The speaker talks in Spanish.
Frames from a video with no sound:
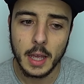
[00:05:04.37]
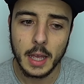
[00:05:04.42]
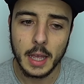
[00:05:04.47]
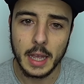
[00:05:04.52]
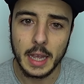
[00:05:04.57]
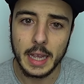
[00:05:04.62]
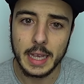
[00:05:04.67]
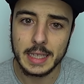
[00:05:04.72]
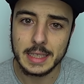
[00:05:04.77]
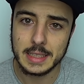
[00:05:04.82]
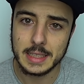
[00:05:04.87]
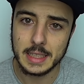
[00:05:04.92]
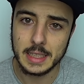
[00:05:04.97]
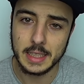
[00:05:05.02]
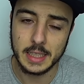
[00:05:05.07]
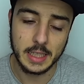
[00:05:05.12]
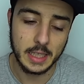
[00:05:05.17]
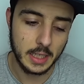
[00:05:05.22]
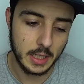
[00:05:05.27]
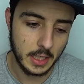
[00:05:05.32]
eh,
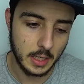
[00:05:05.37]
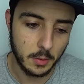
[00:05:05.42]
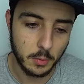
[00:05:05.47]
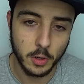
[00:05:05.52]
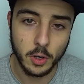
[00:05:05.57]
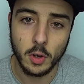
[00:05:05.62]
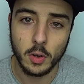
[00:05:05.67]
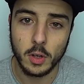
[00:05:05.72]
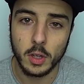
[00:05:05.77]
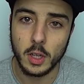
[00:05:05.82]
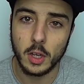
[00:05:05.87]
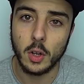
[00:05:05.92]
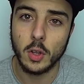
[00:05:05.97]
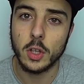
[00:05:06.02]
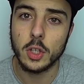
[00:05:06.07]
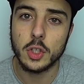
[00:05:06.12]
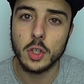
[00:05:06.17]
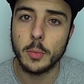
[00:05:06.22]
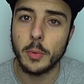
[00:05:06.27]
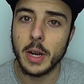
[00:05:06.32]
y, bueno y
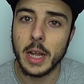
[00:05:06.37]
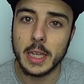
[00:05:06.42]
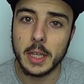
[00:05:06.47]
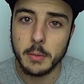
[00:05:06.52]
lo dicho por